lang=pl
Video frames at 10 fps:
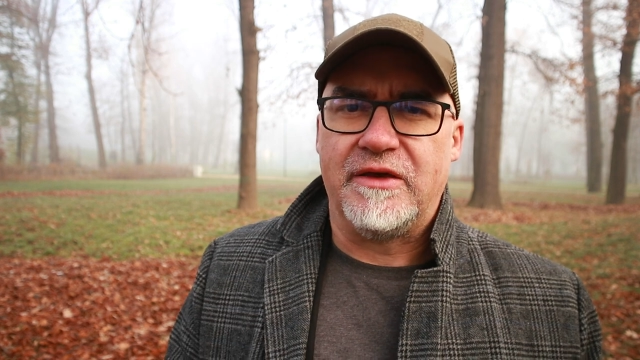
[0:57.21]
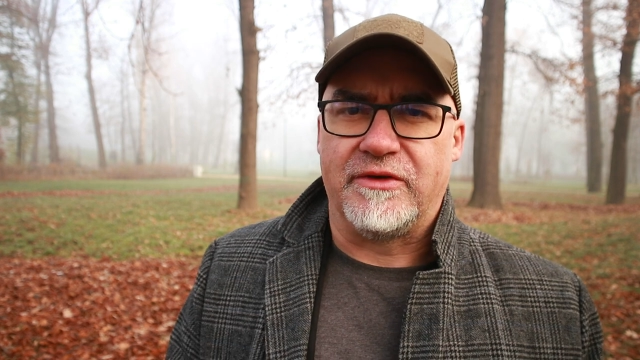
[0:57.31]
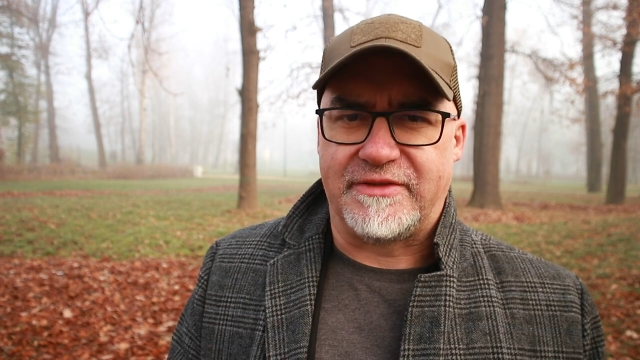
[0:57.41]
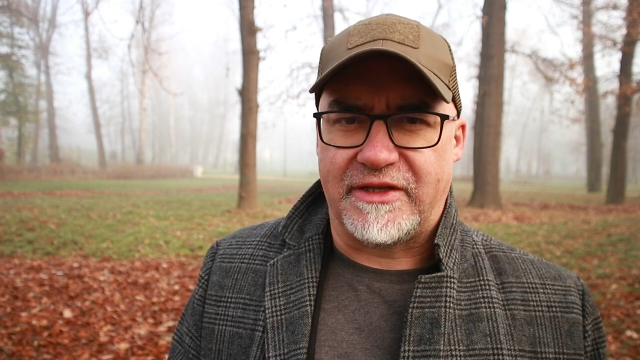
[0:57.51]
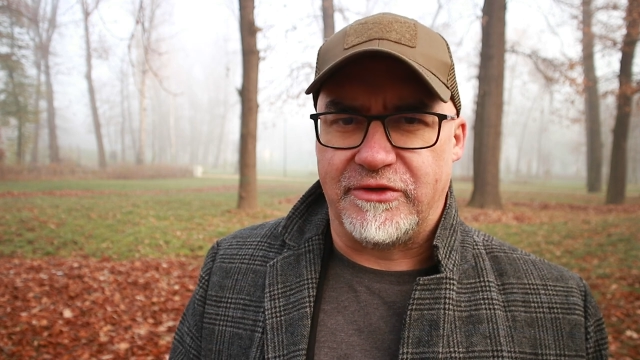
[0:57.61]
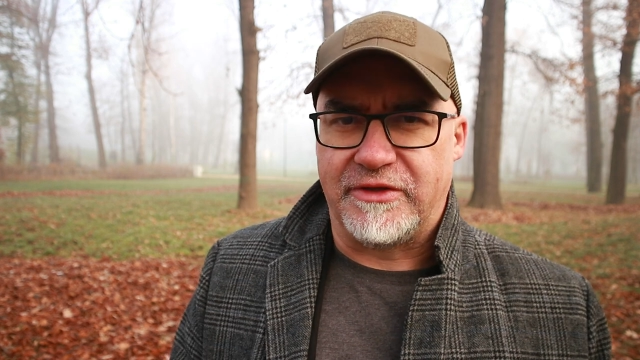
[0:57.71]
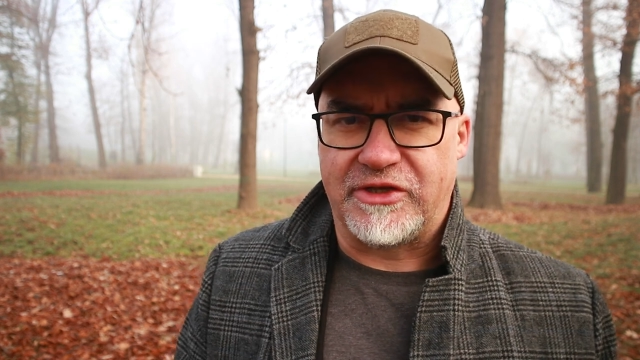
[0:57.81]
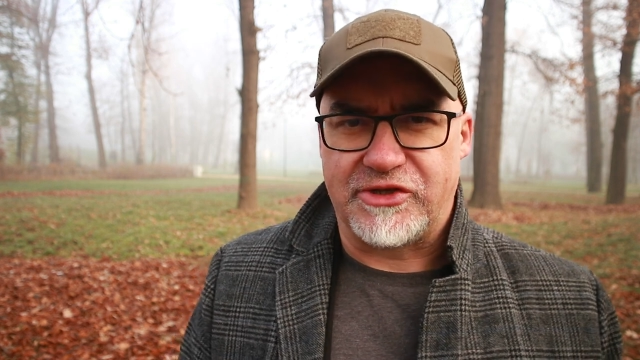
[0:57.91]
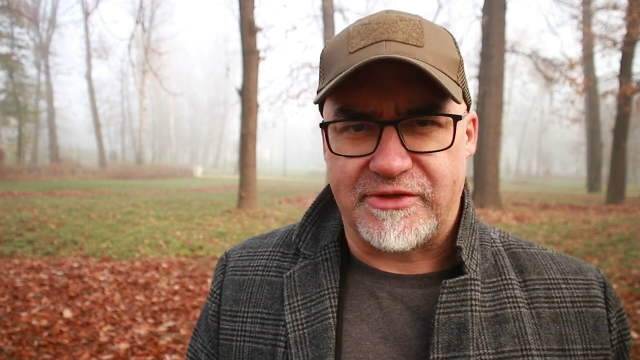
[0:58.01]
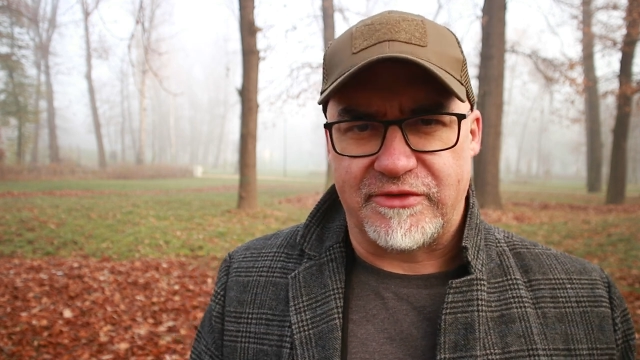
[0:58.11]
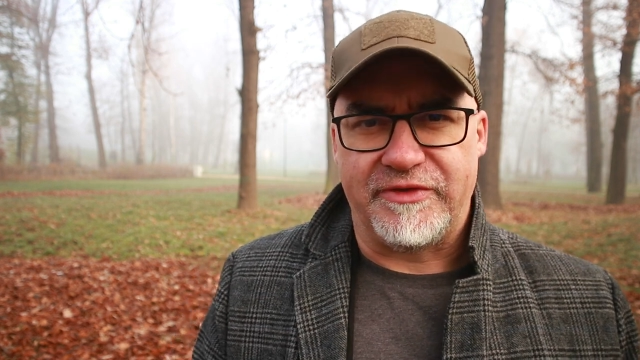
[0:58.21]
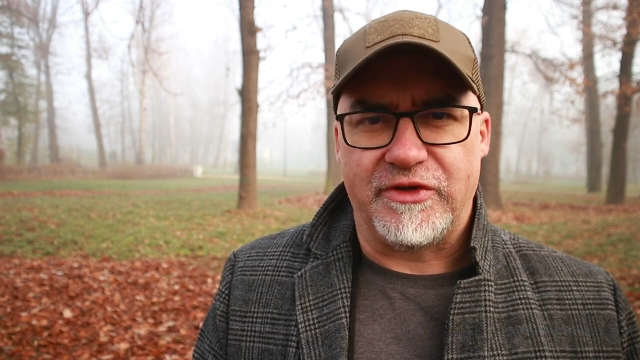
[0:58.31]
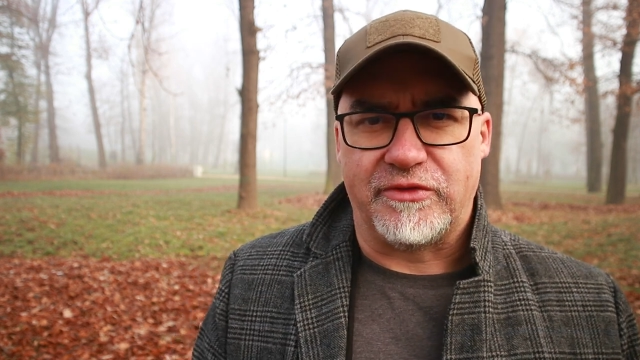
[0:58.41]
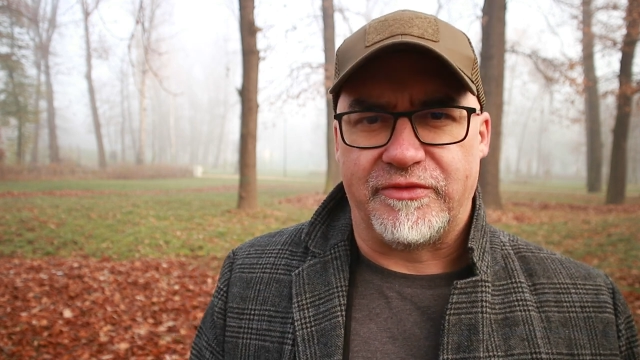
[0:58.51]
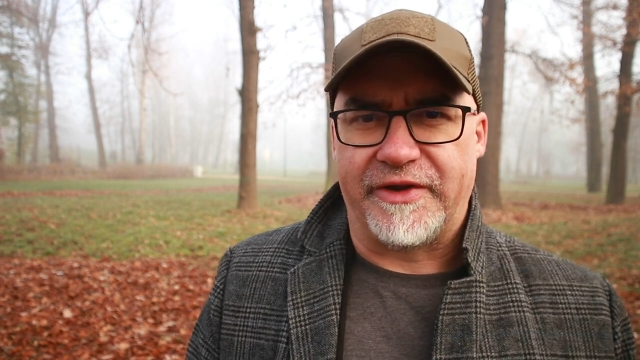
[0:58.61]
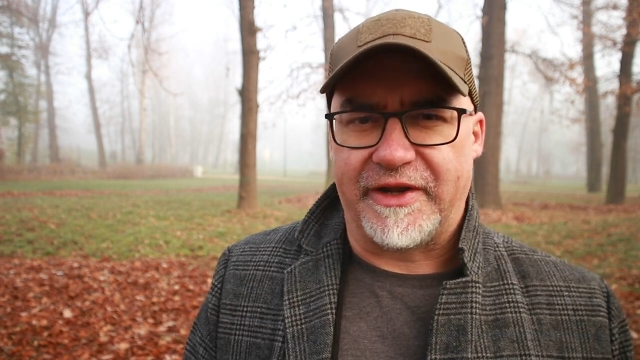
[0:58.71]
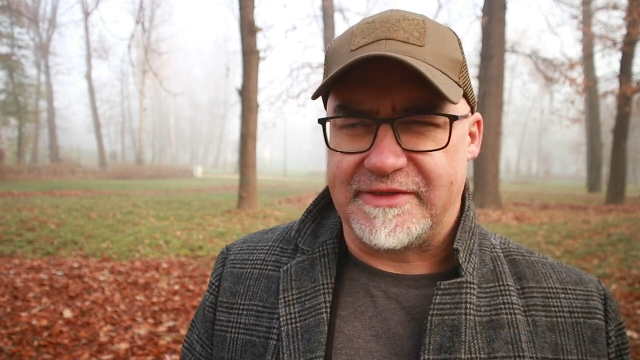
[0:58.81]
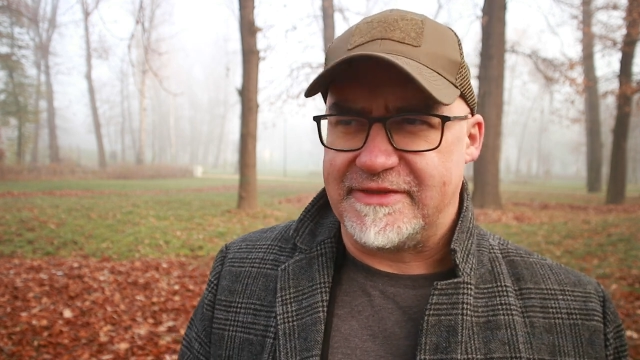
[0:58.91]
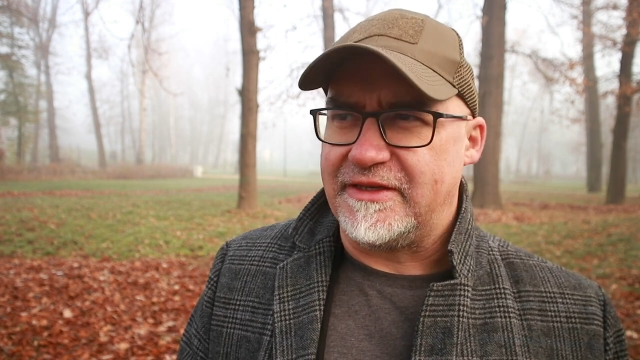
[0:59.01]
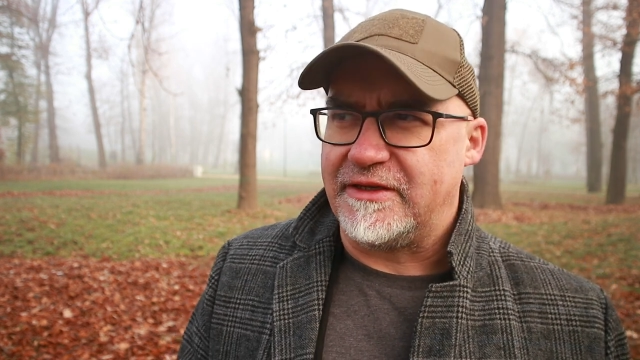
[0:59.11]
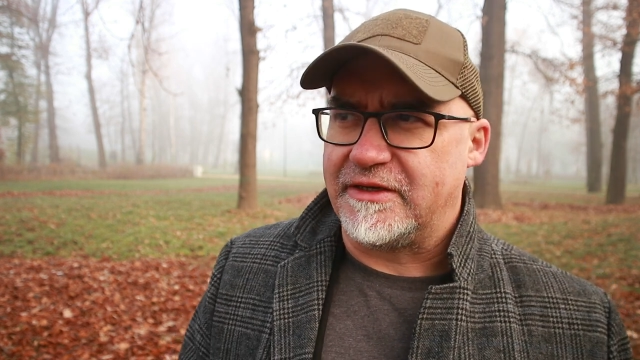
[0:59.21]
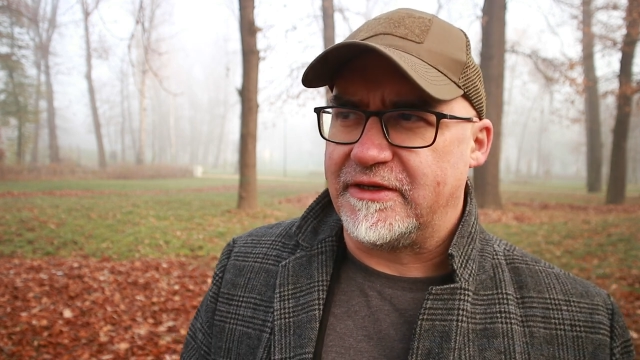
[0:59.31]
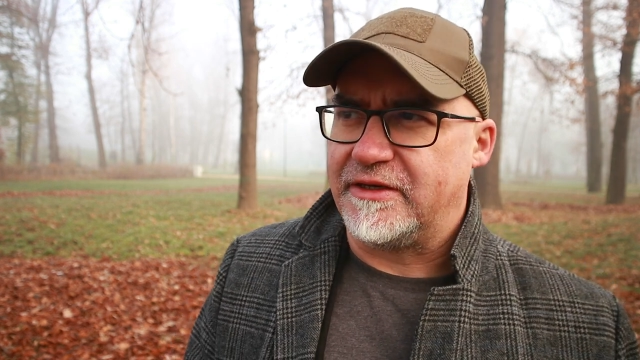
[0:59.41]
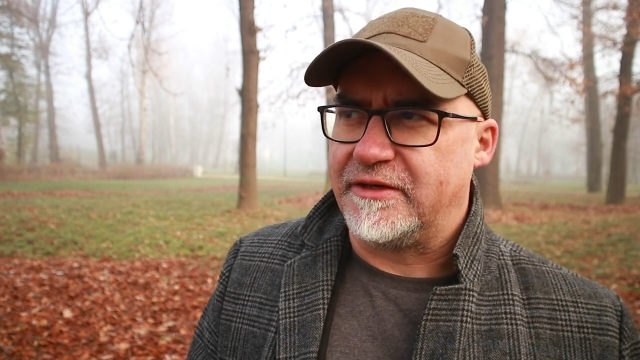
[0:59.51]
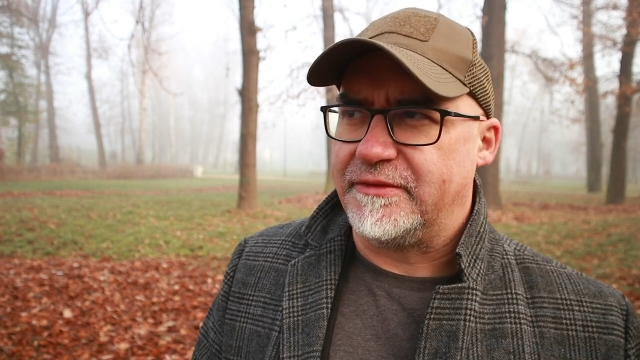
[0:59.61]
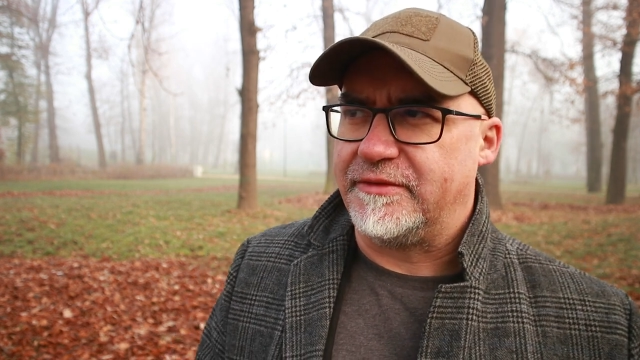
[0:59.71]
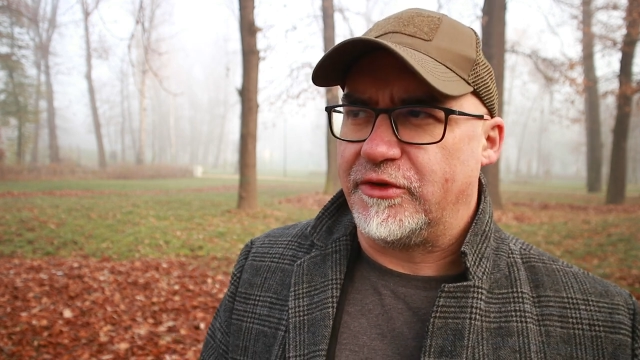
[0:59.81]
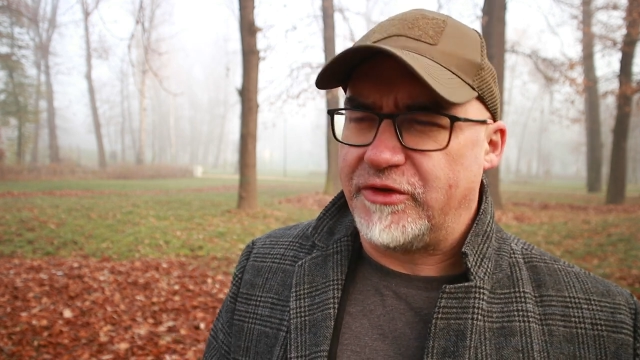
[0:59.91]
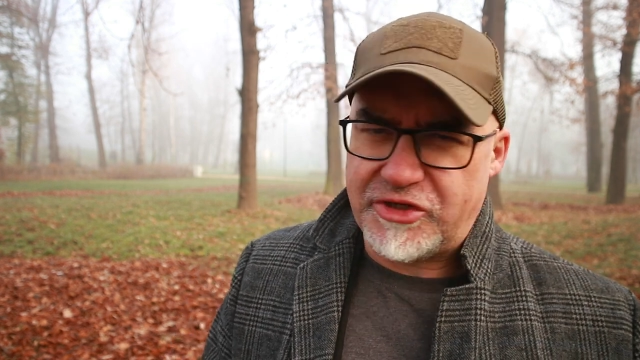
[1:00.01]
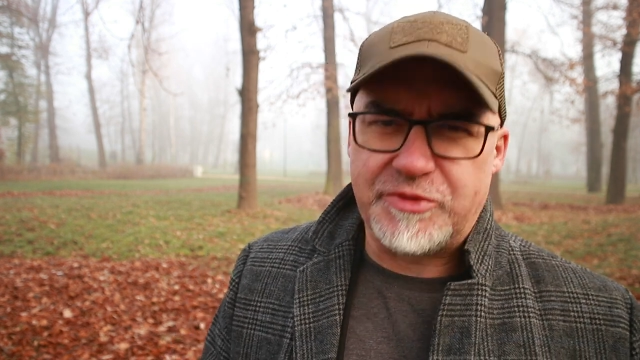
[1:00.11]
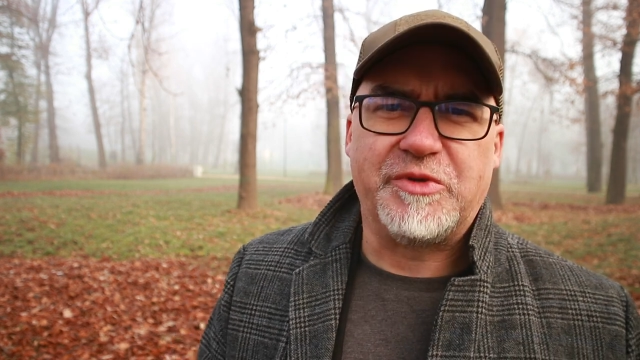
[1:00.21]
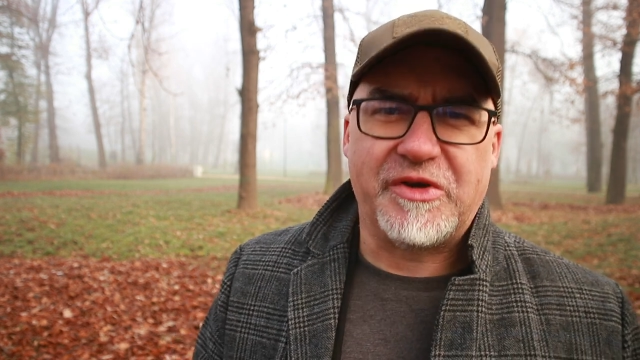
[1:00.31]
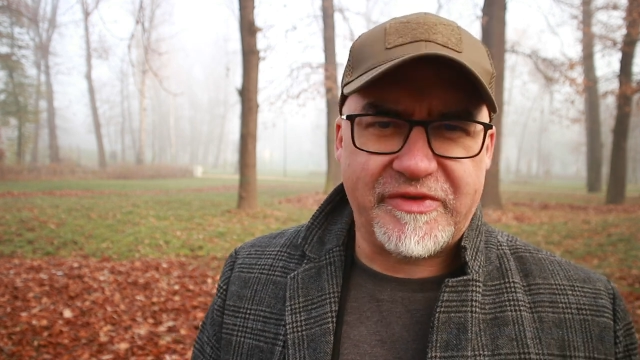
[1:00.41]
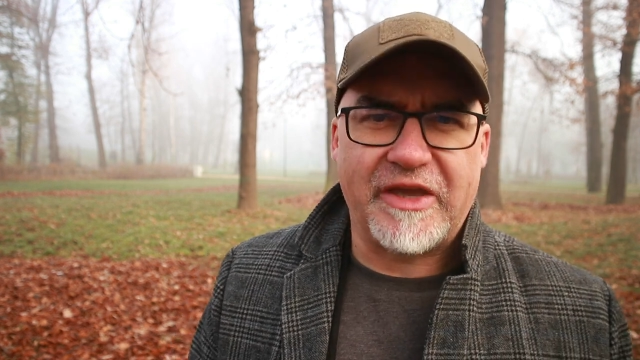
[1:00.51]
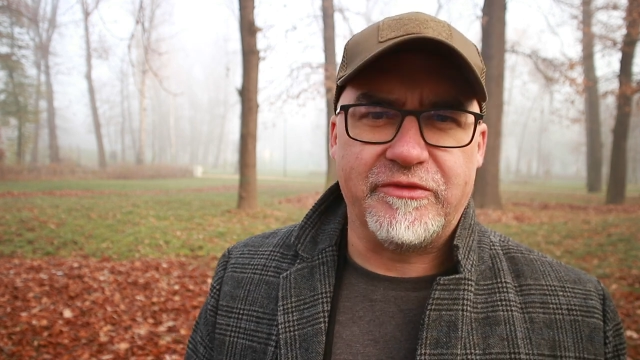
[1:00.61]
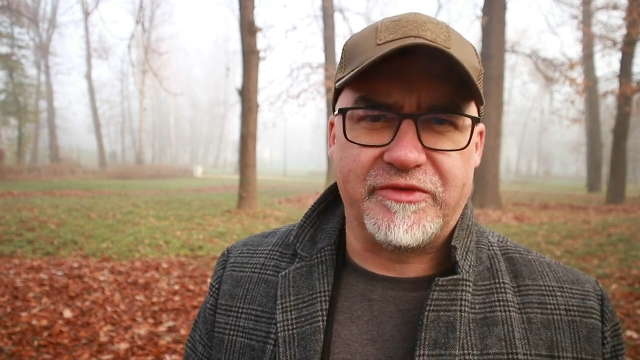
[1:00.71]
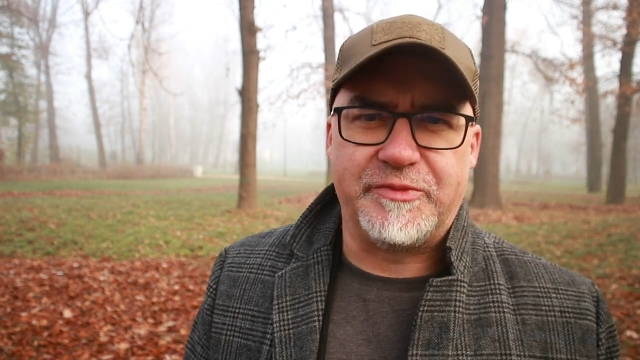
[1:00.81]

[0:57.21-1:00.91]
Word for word: ostatnio tych czasowników erekcyjnych. No one się pojawiają w